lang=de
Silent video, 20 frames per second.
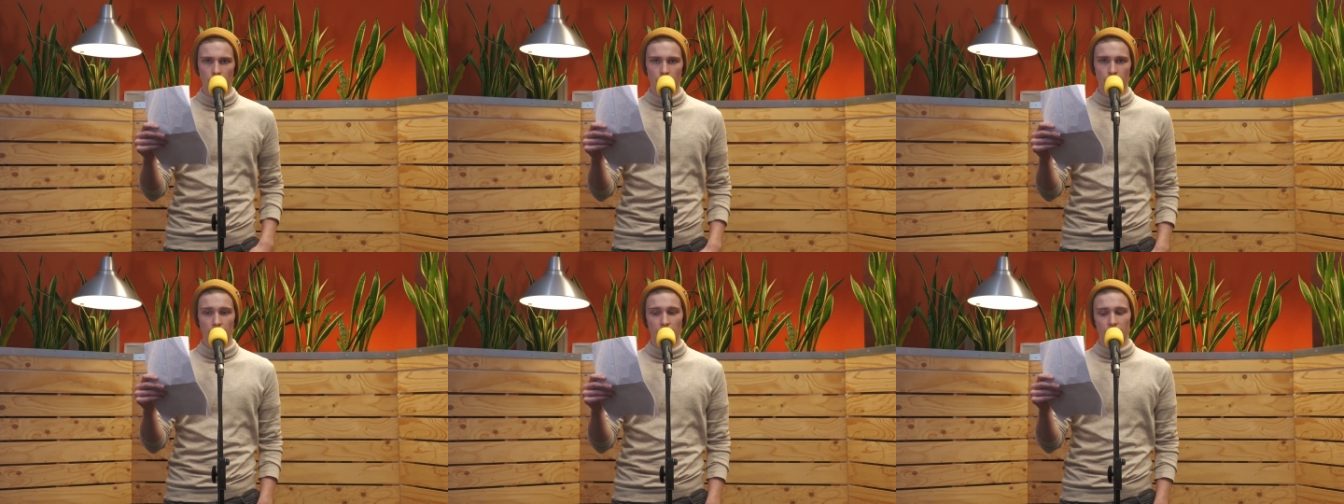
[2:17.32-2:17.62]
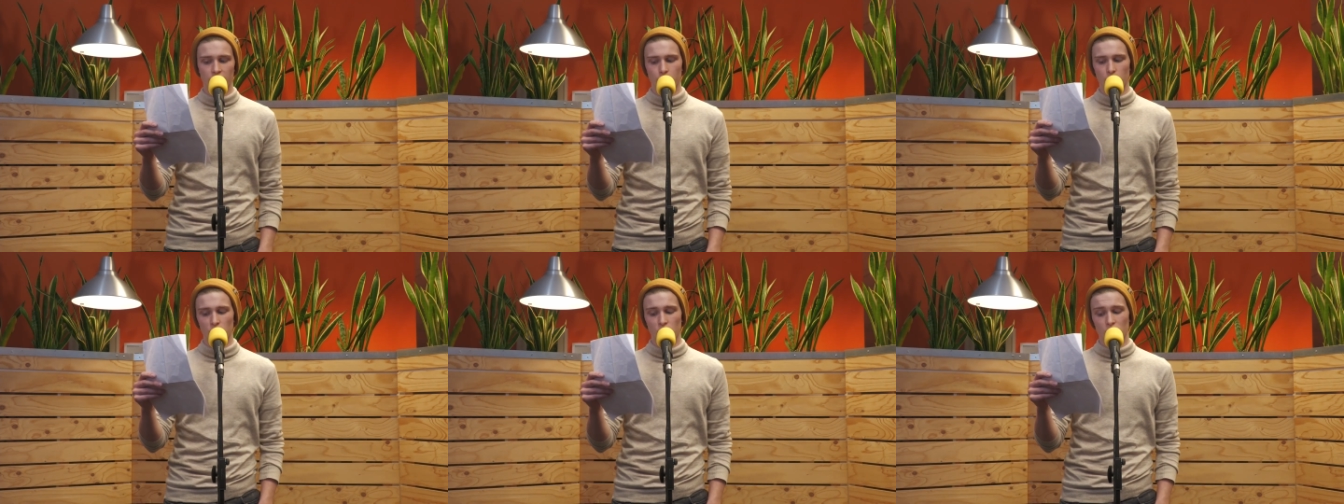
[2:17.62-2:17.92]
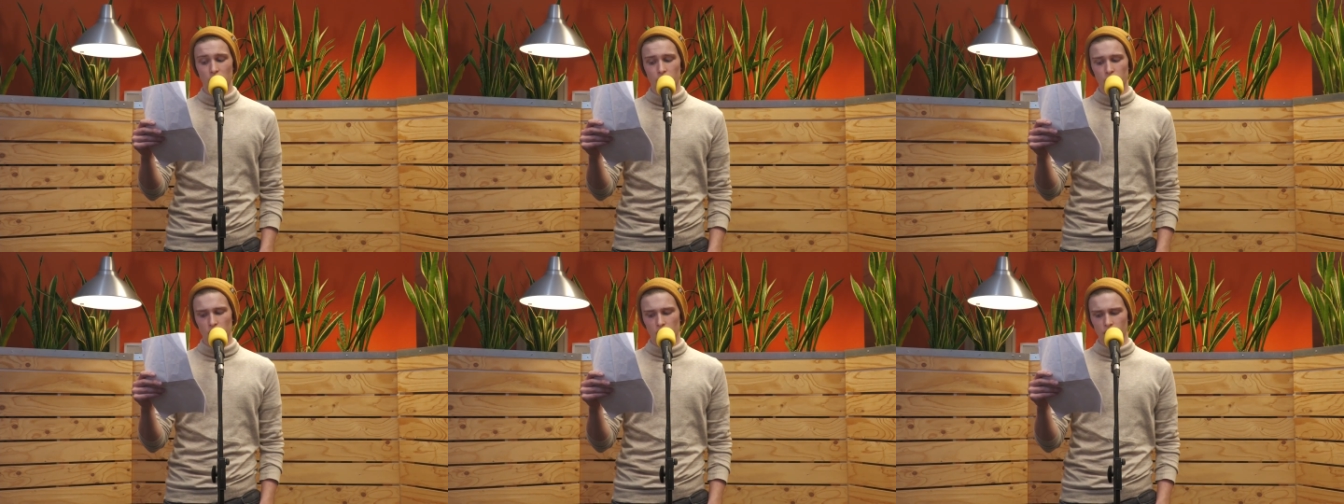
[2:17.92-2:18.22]
der ist
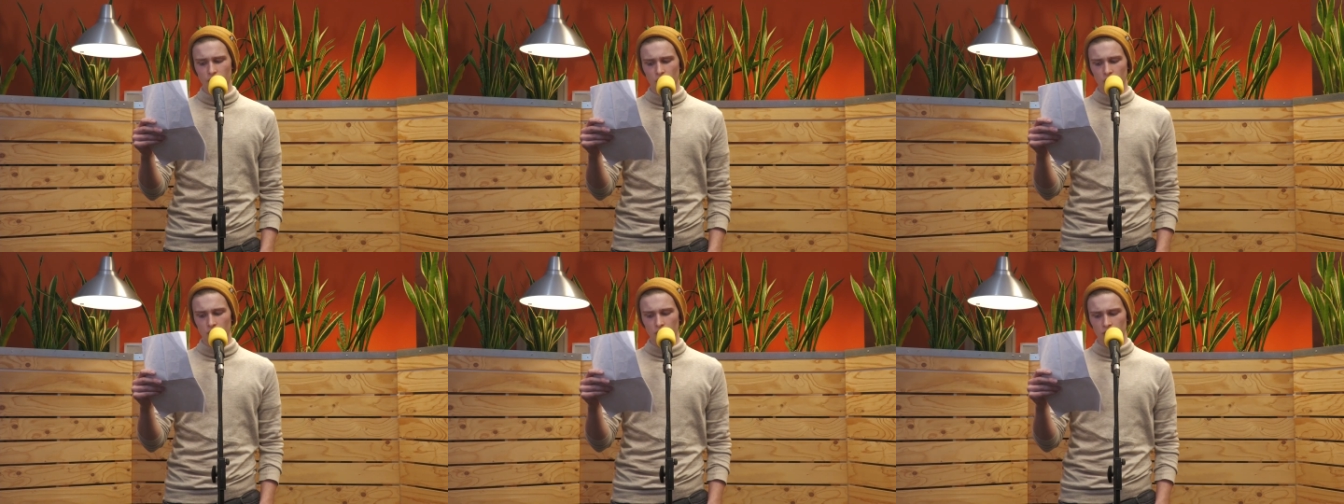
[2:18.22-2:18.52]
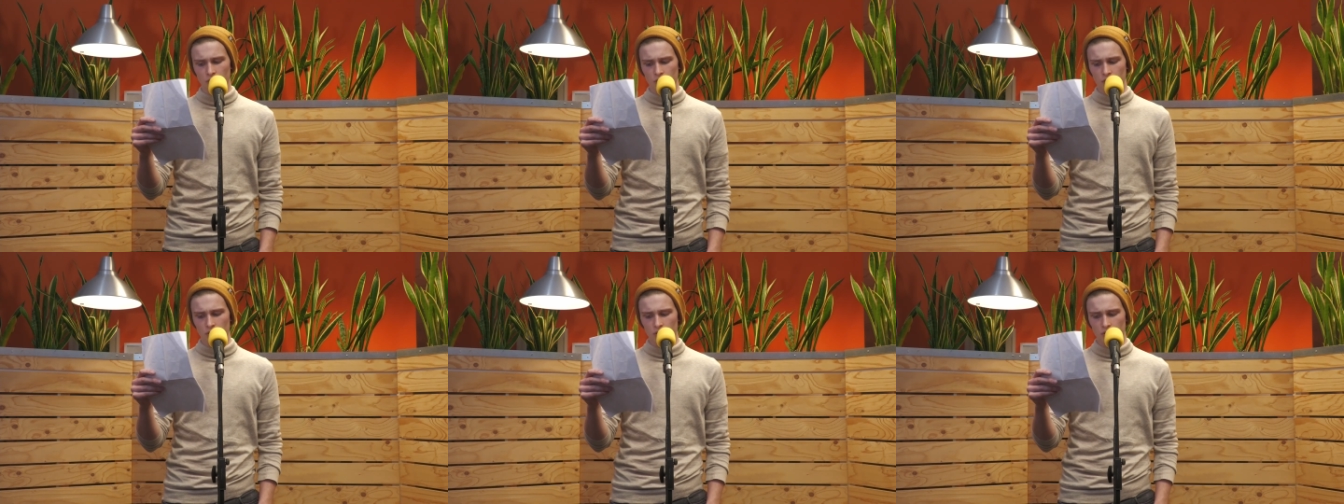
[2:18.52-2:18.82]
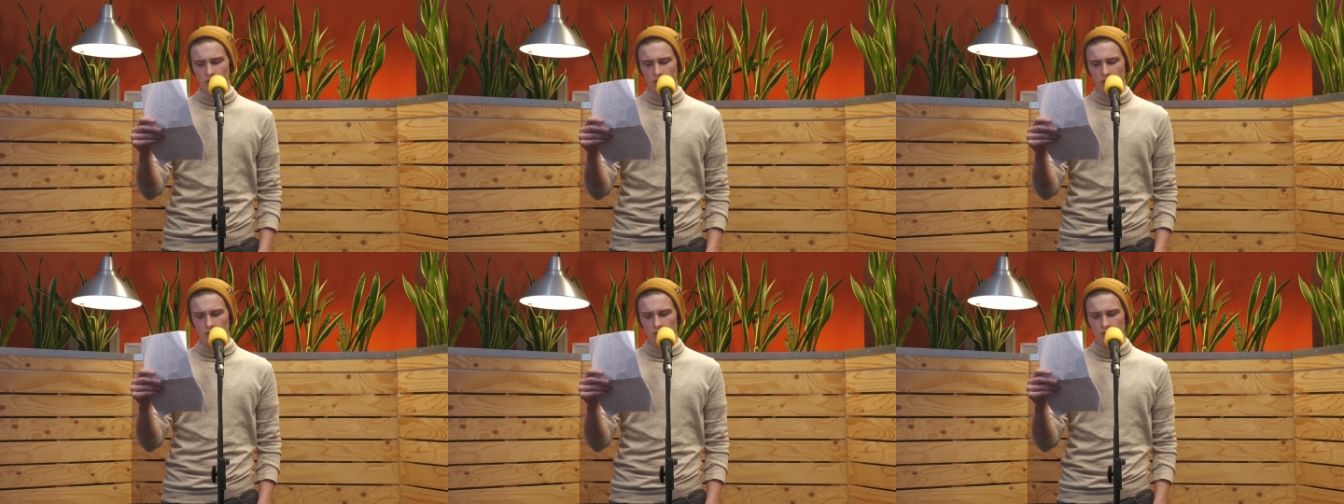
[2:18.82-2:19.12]
bestimmt schwul.
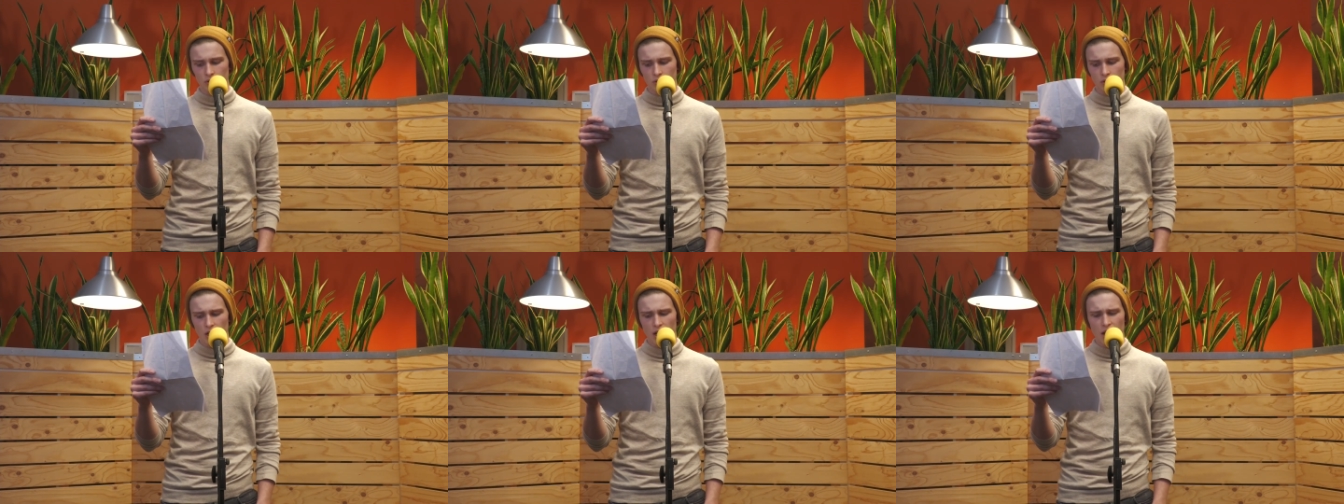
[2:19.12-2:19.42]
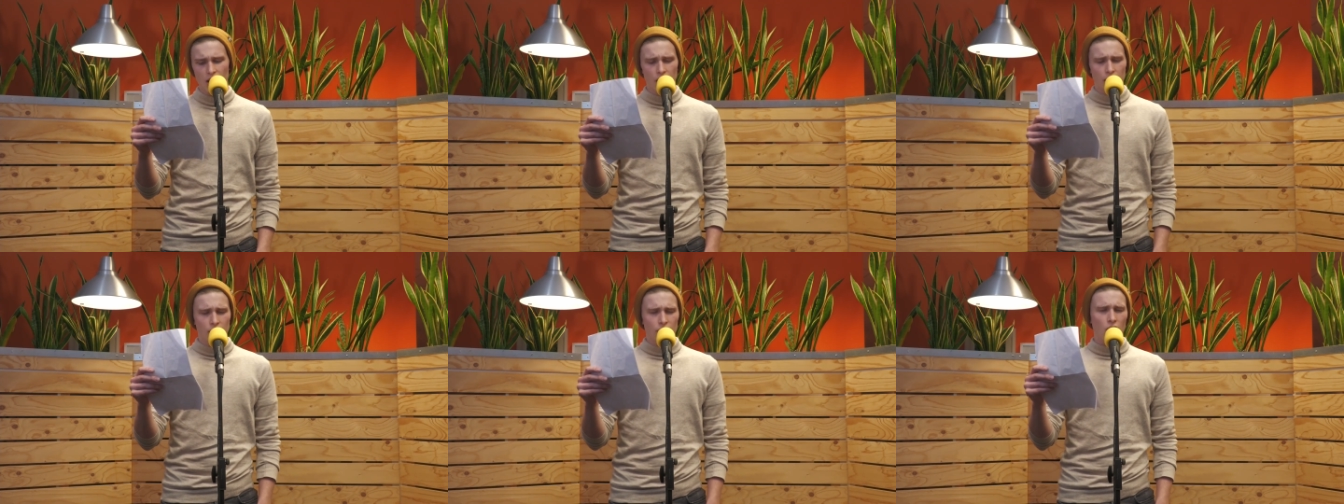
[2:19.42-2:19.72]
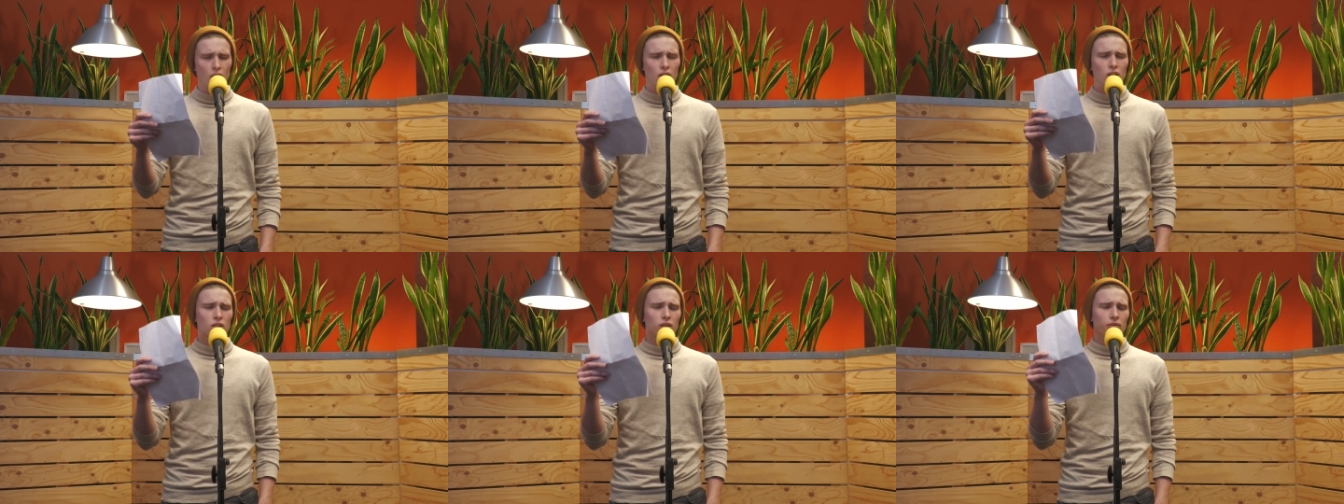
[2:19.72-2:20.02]

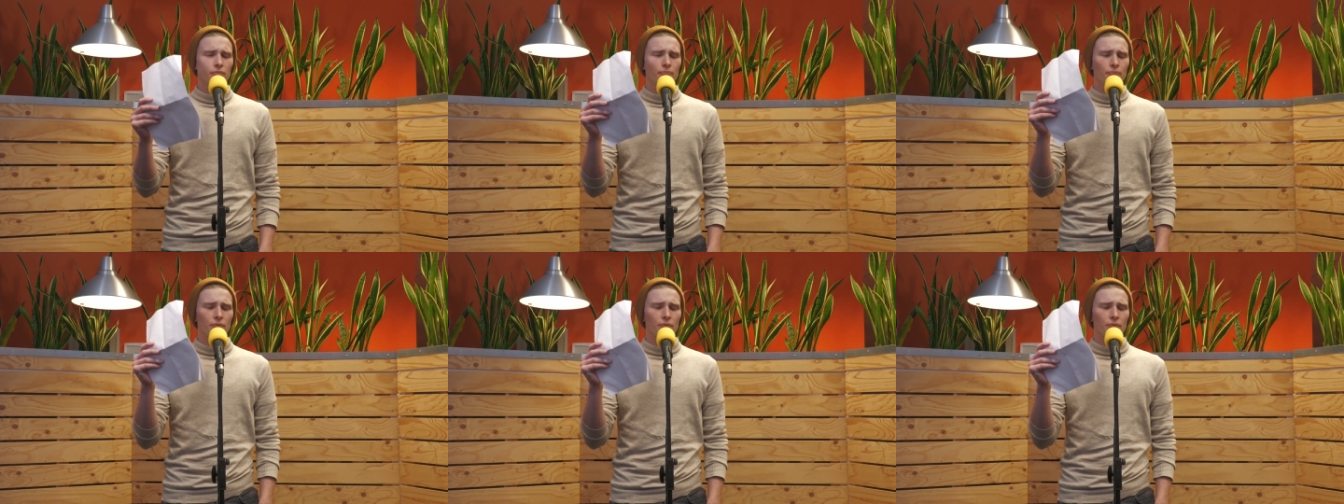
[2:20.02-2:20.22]
Doch